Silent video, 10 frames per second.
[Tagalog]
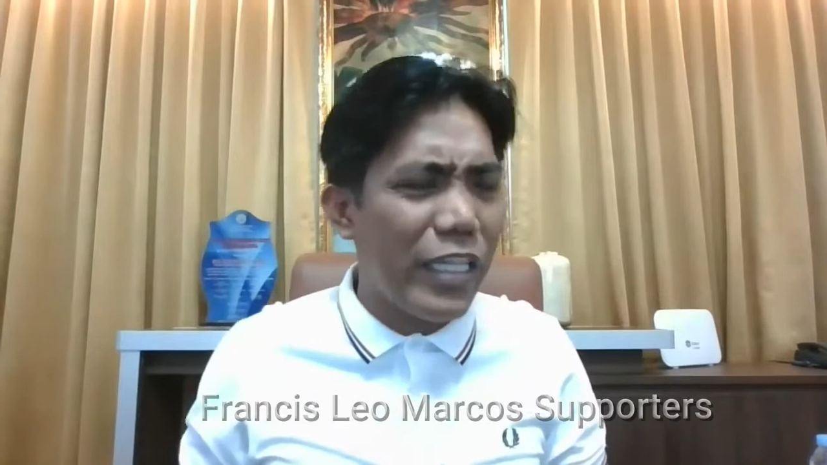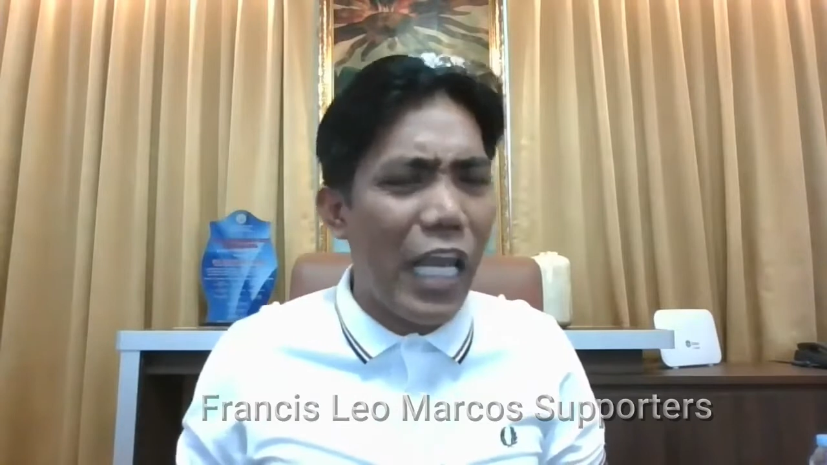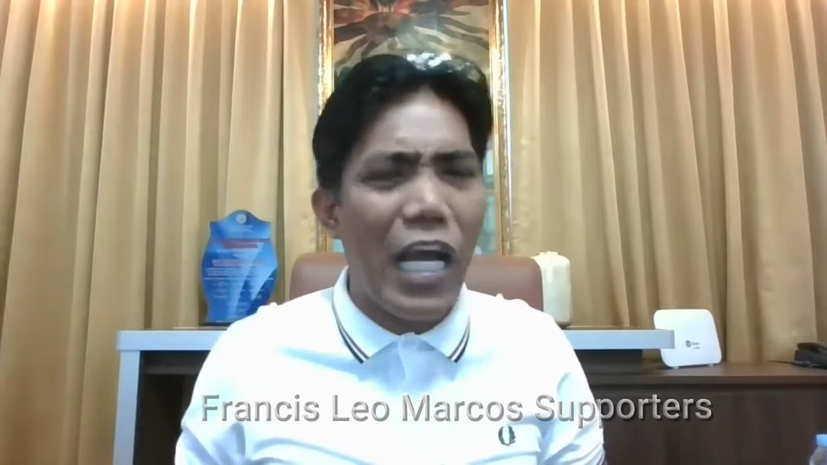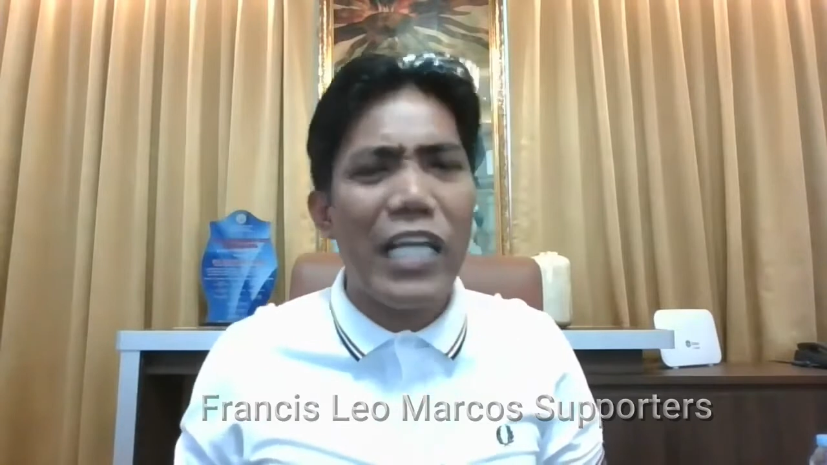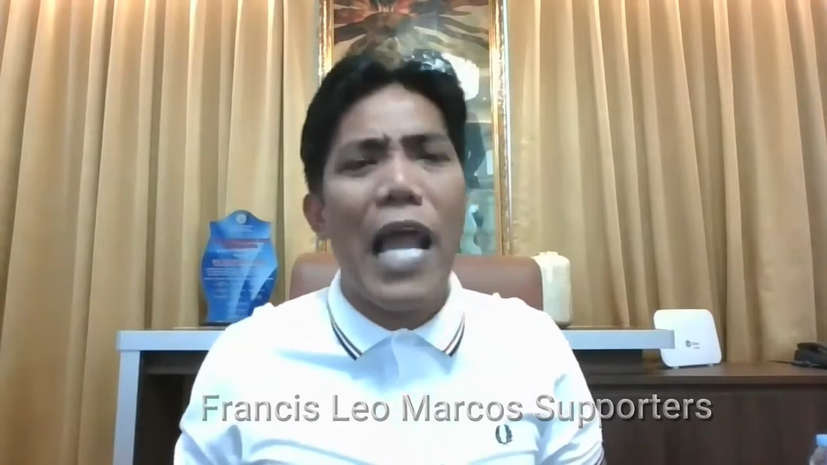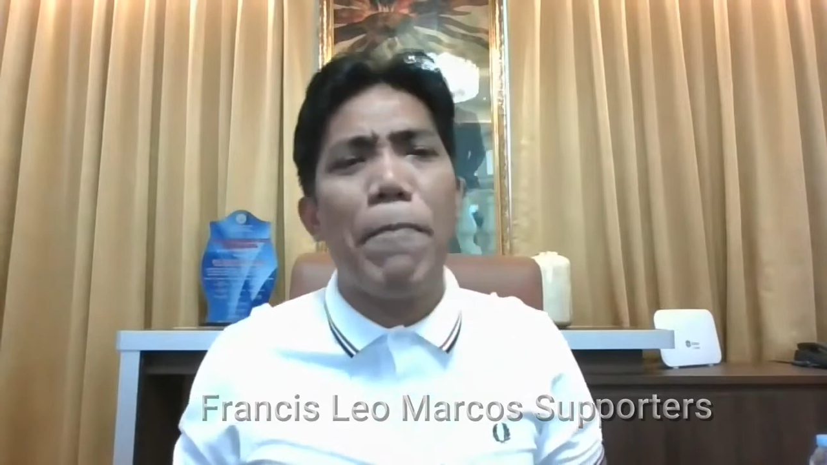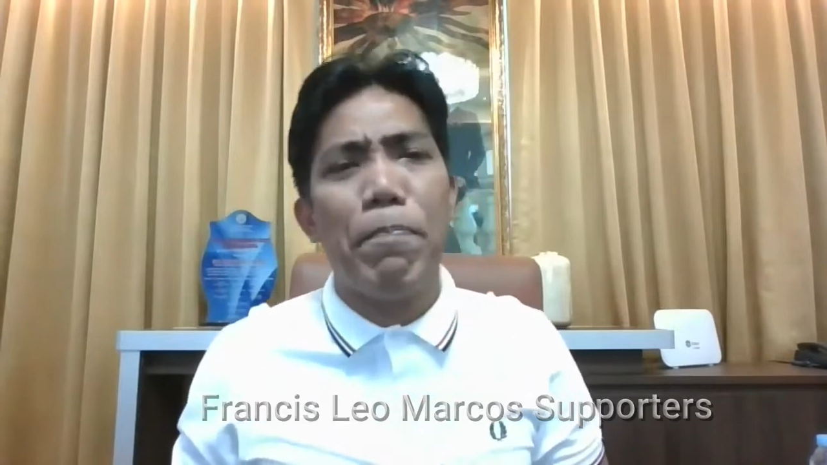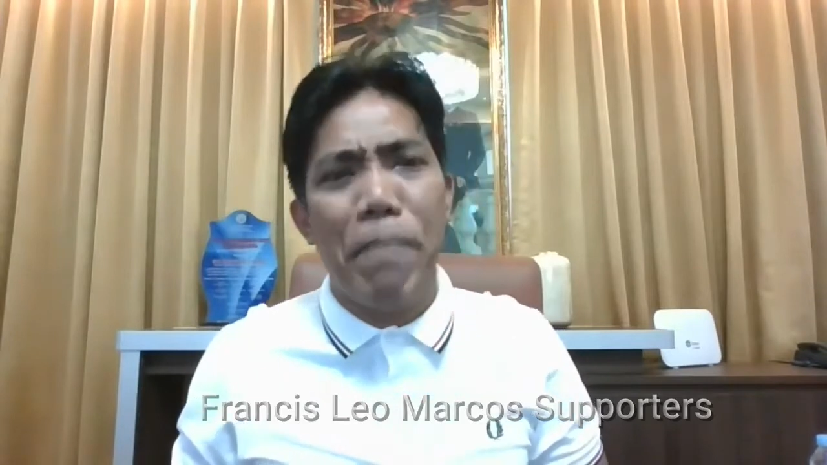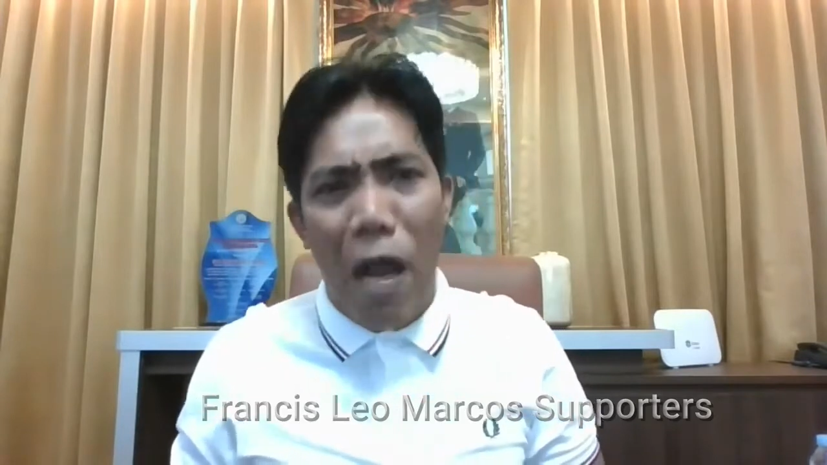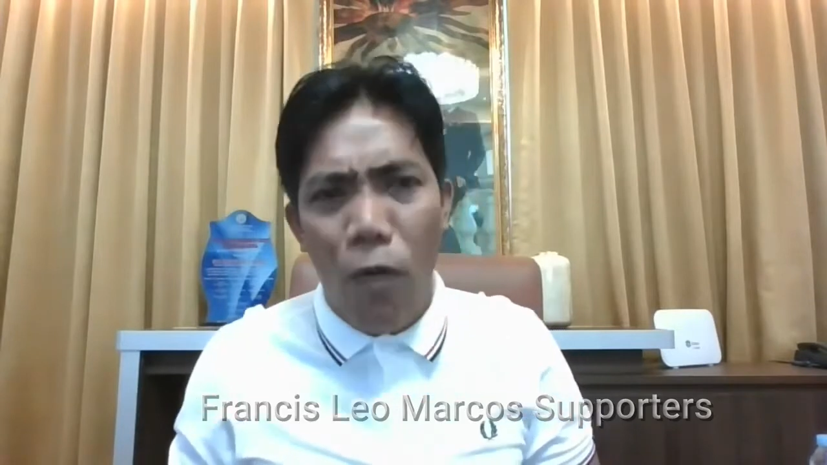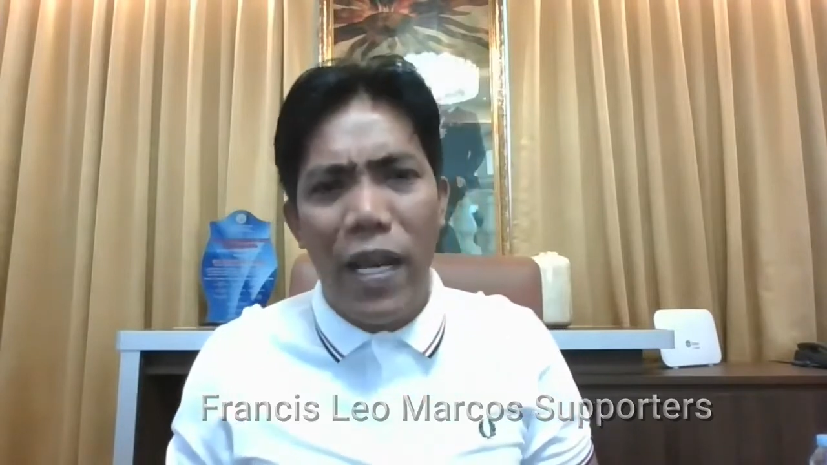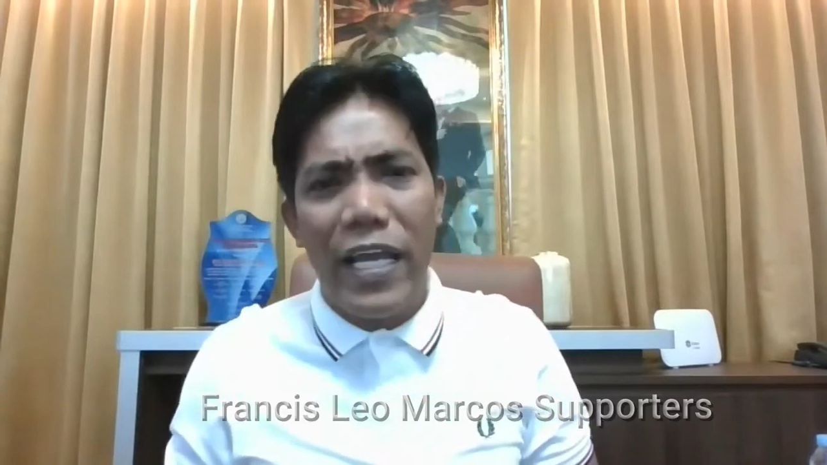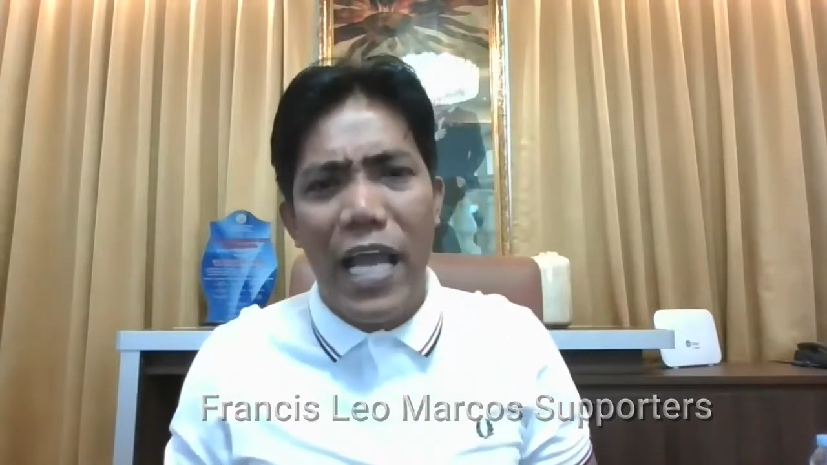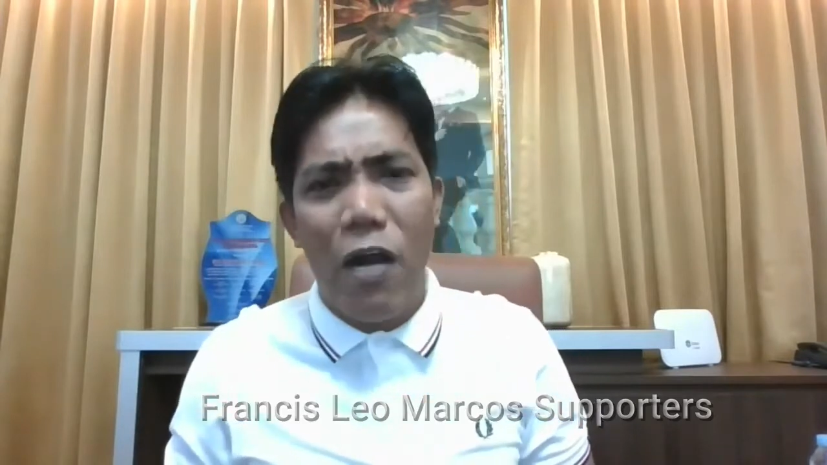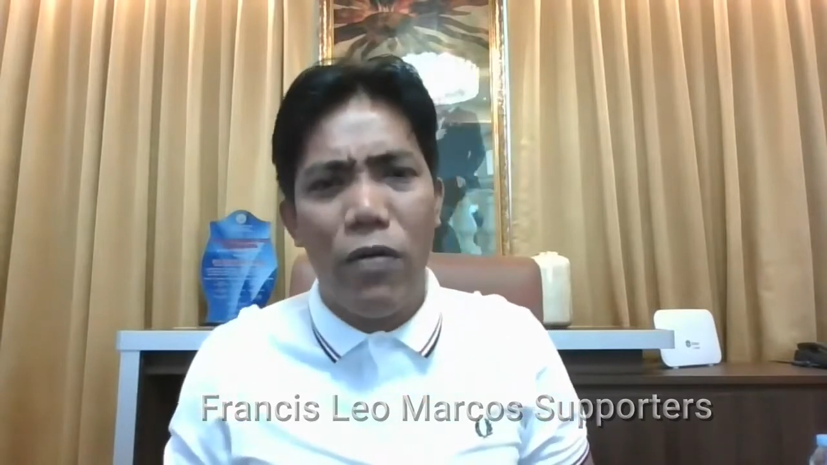Eh, talagang
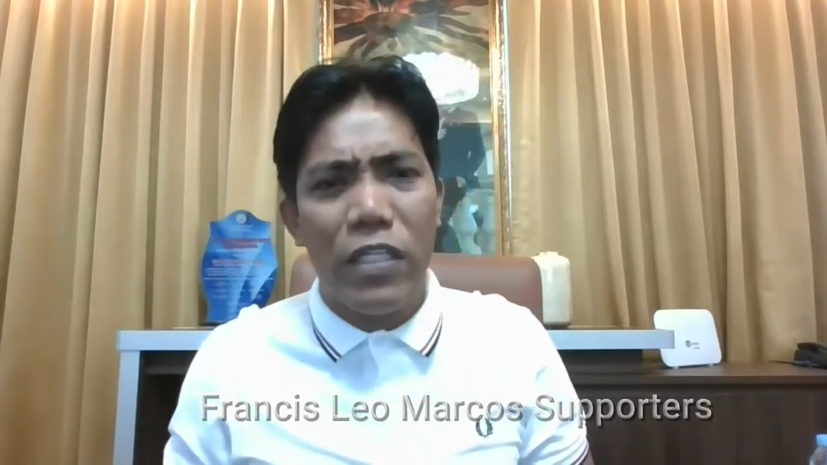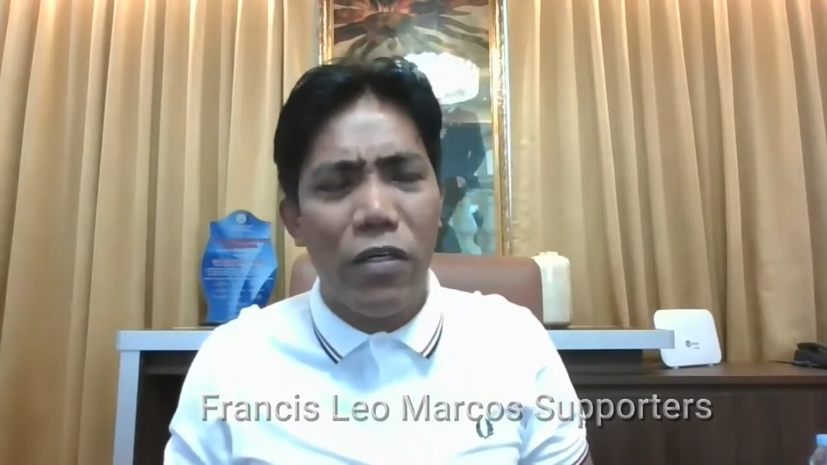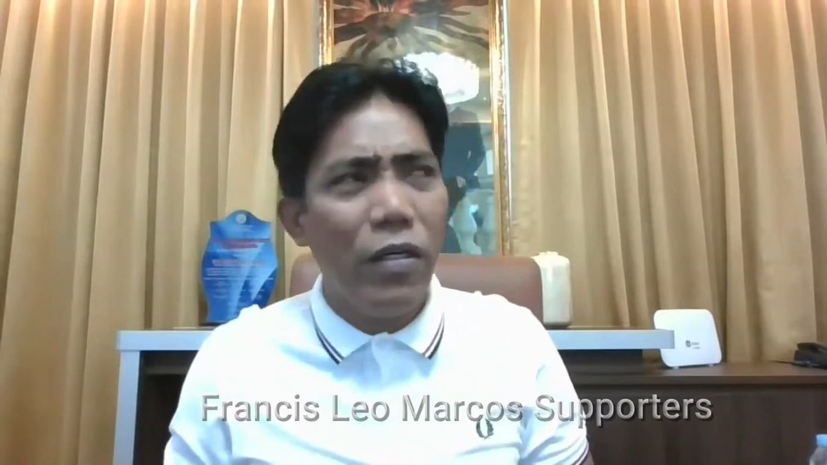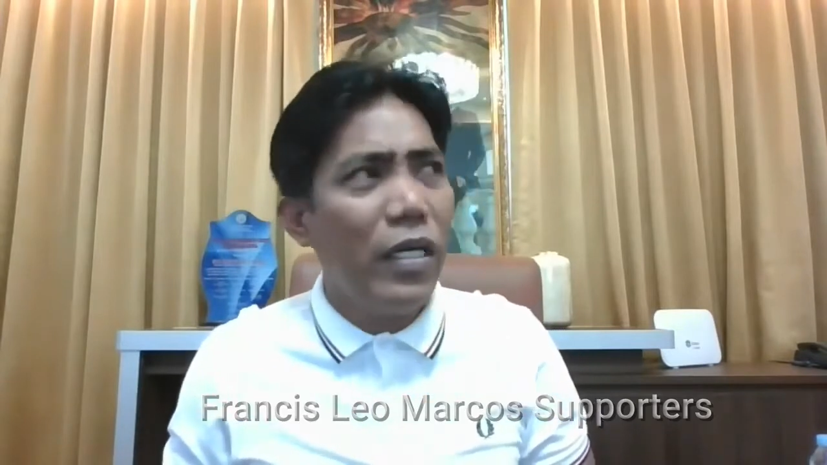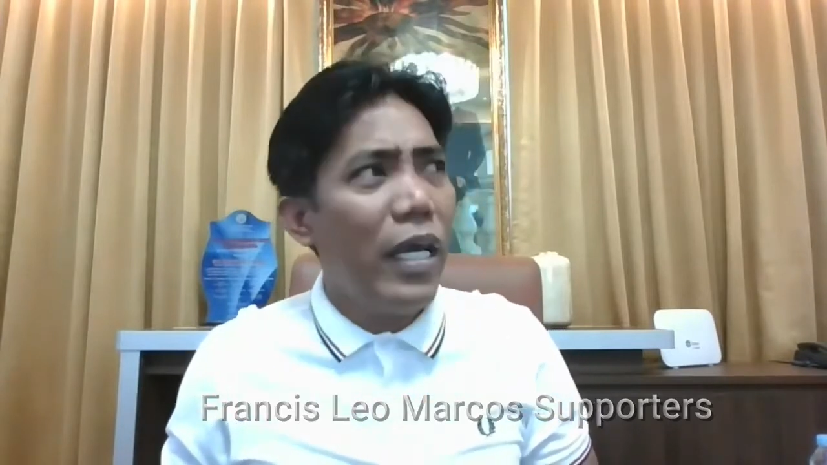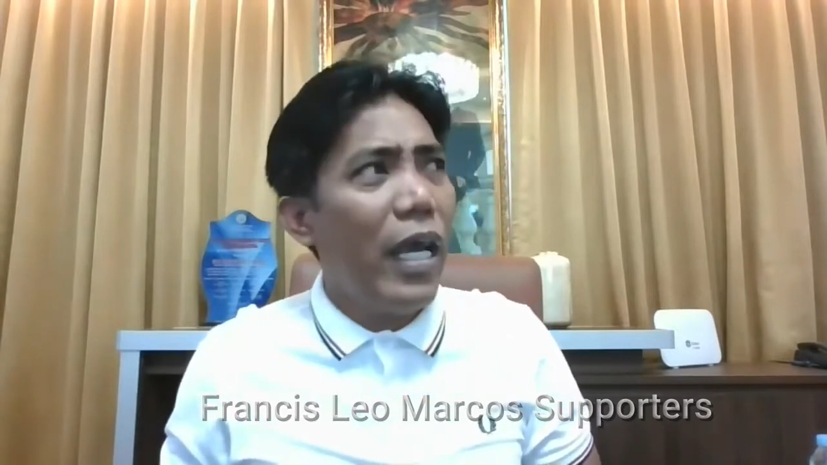napakawalang yaho nito.